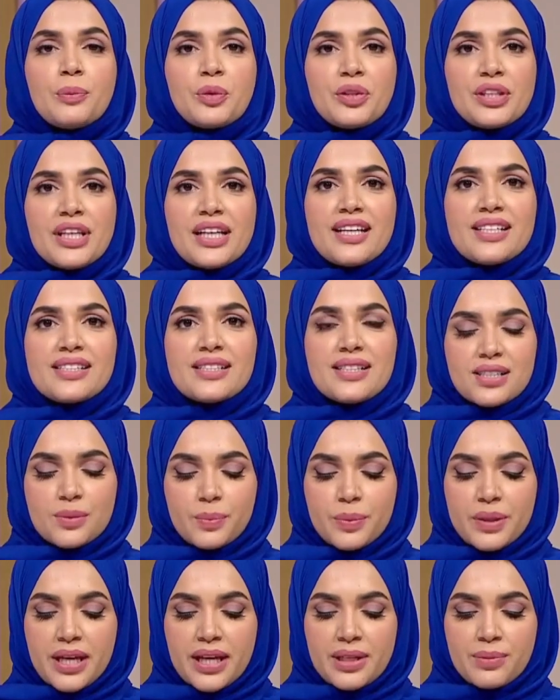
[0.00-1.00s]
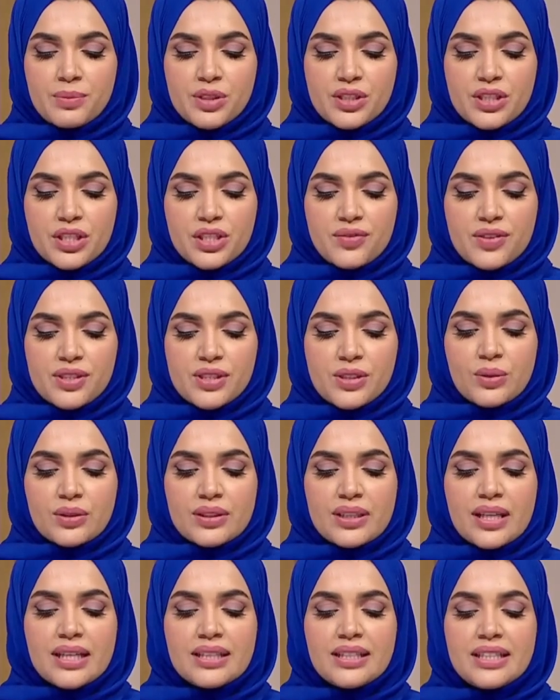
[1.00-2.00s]
متخصص بالمستشفى
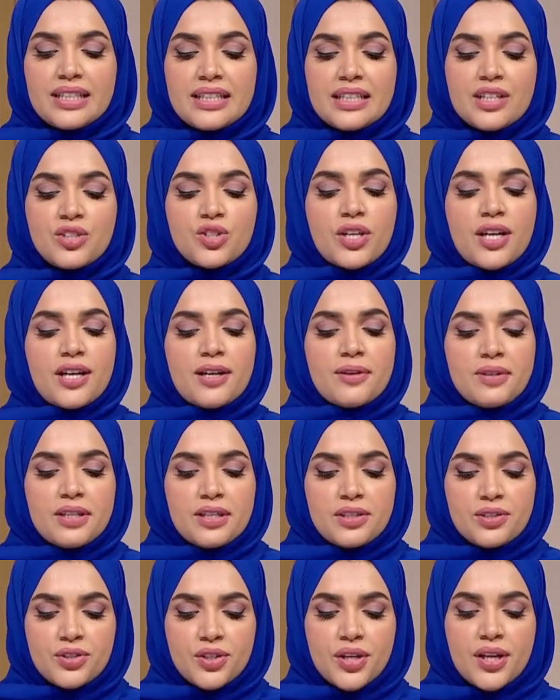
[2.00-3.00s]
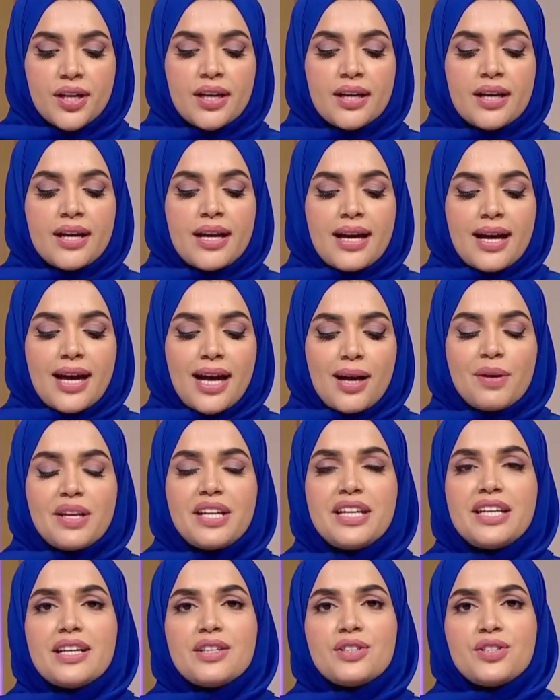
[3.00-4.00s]
السلطاني نجح في إجراء
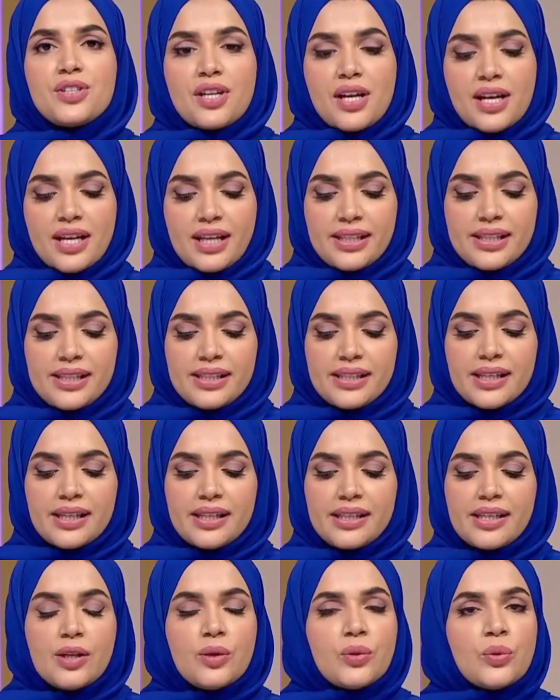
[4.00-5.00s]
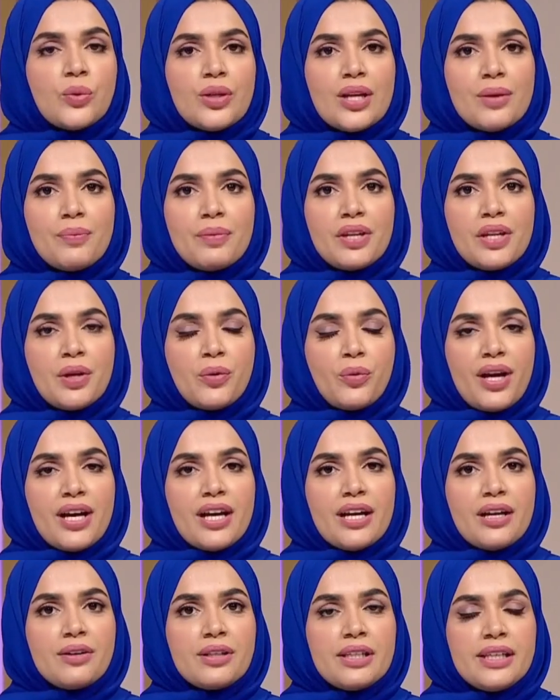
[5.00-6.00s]
عملية جراحية هي الأولى من
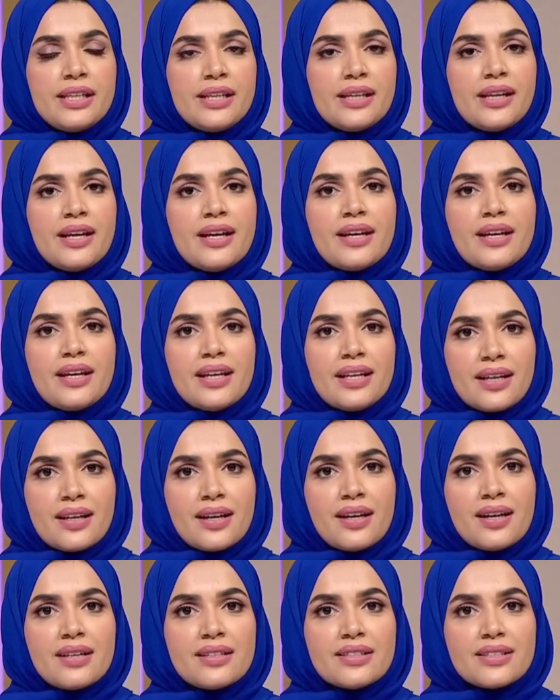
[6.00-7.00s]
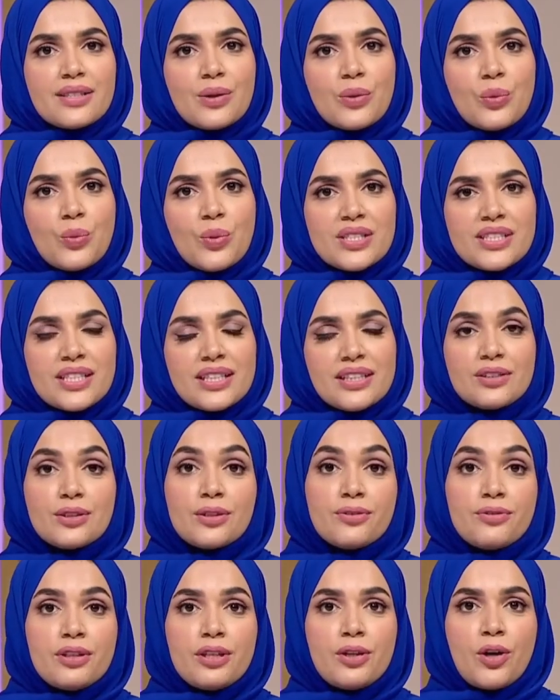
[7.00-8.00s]
نوعها لإنقاص وزن
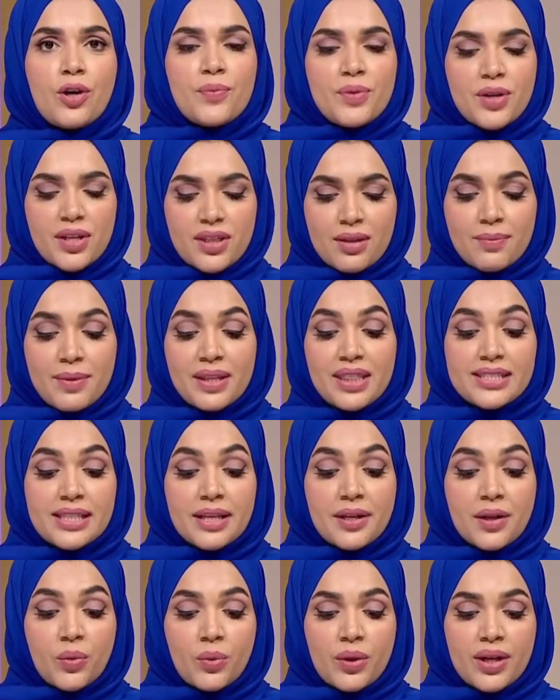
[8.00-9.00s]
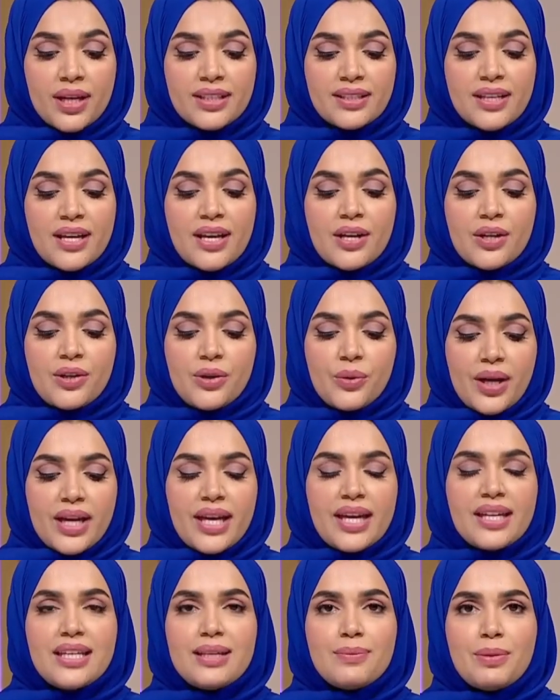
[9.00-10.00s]
طفل عمره ثمان سنوات
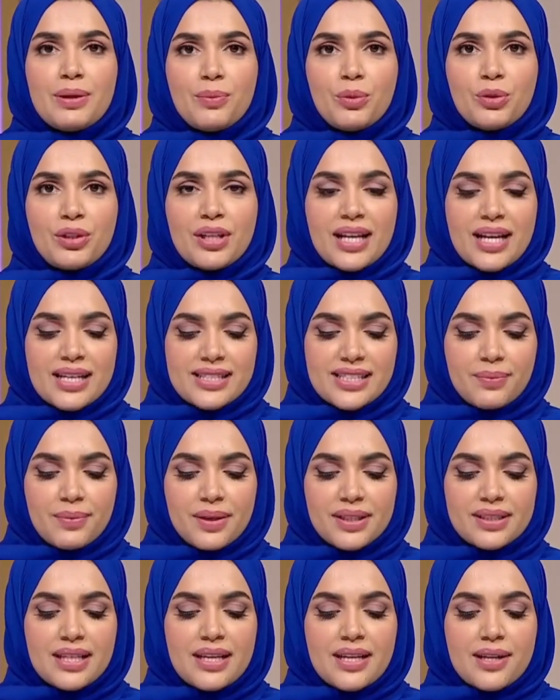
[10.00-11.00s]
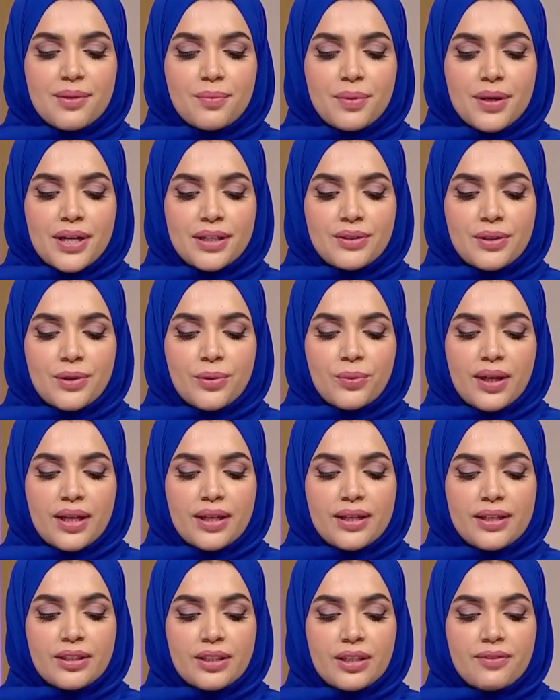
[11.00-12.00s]
يعاني من متلازمة برادر
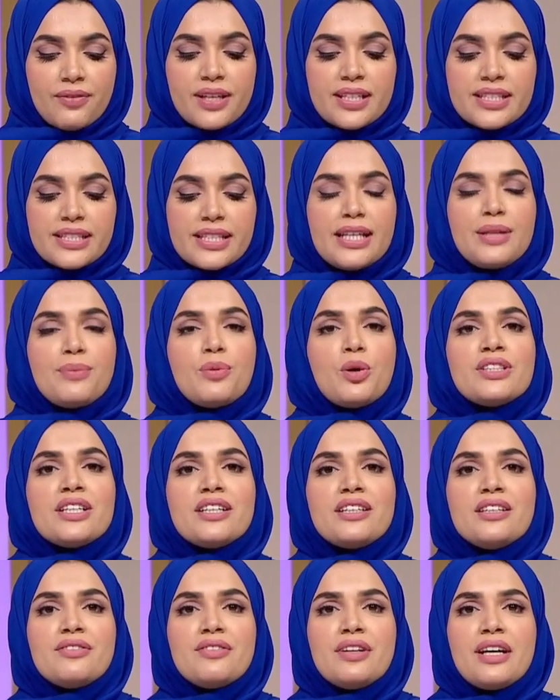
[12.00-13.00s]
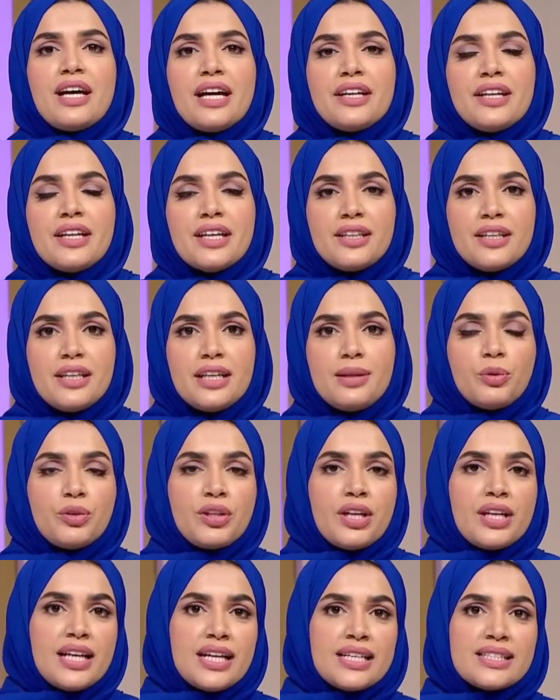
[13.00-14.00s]
ويلي تفاصيل مختلفة عن هذه
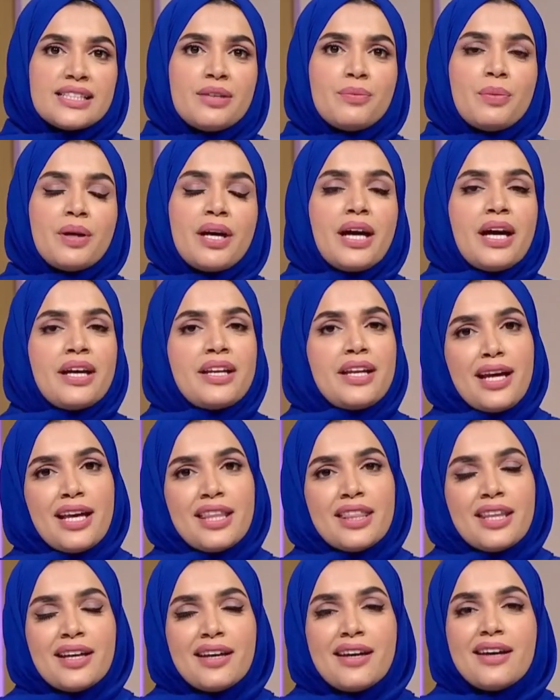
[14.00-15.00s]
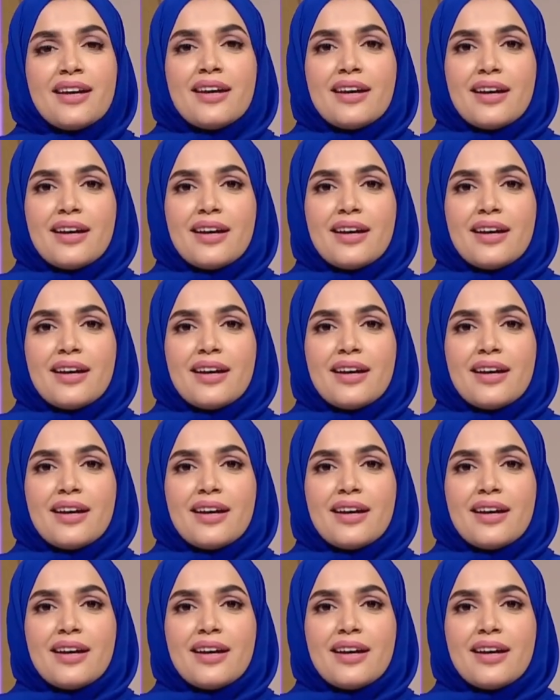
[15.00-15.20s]
المتلازمة عن هذا